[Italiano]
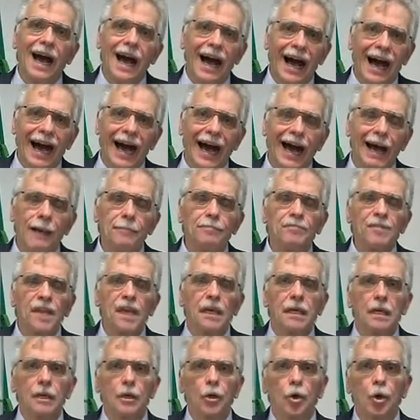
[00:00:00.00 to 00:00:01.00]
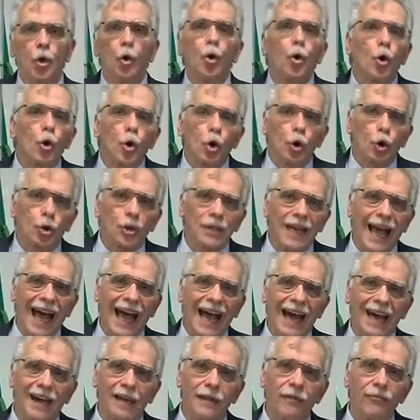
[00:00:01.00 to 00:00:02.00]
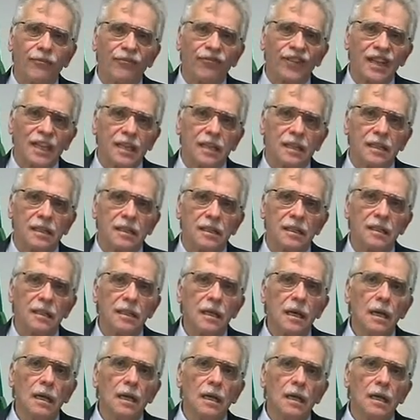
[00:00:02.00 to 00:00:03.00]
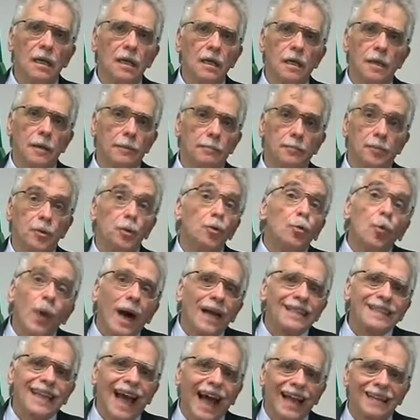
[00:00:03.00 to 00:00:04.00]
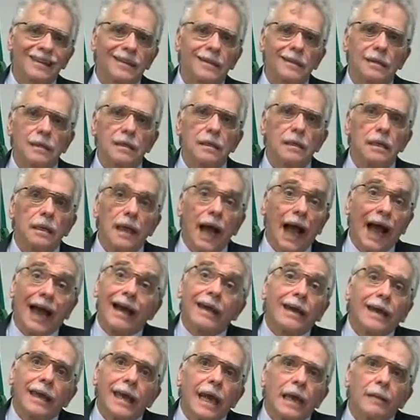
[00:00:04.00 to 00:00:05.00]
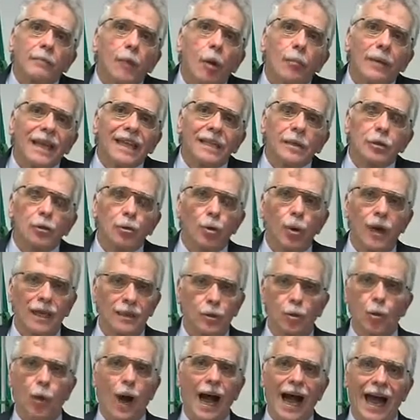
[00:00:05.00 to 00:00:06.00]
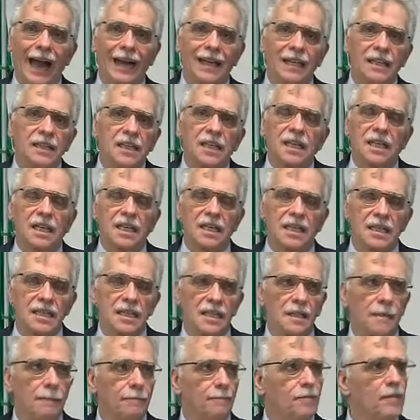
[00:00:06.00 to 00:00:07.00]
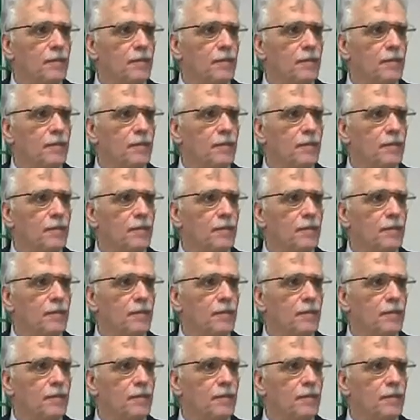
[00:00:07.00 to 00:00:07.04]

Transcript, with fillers: a eh, concordare, fittare adatti, eh, più adatti anche al momento attuale di crisi.